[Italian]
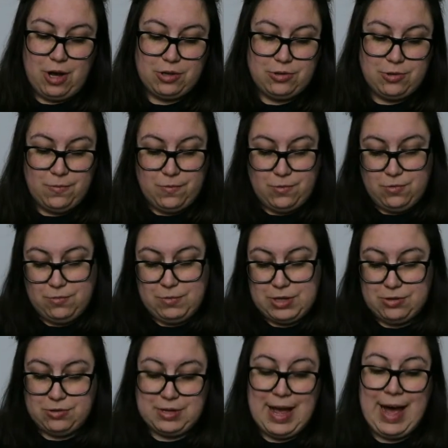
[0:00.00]
otto volumi
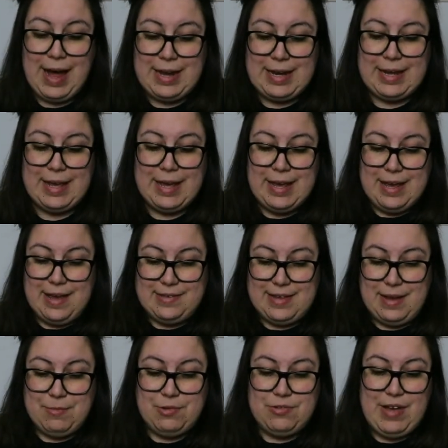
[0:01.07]
totali e
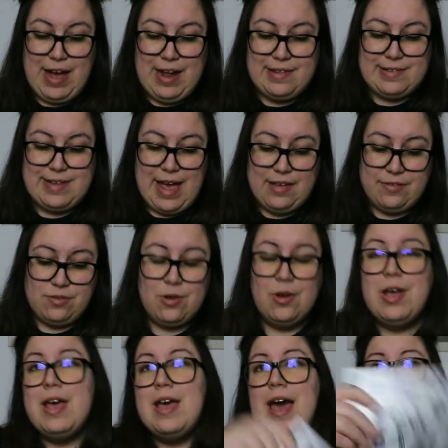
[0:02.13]
siamo già al
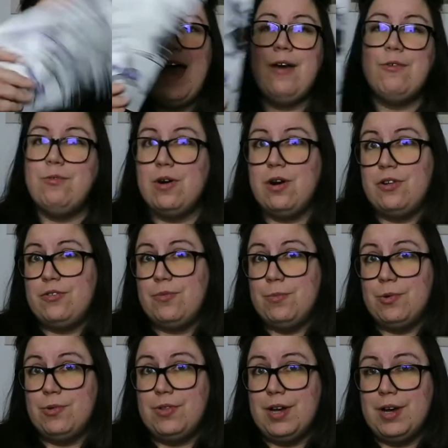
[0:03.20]
sesto, è
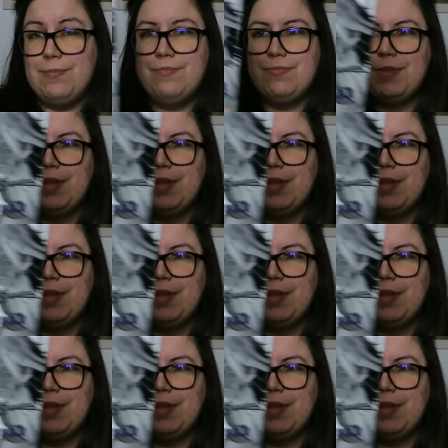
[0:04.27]
Wolfsmood.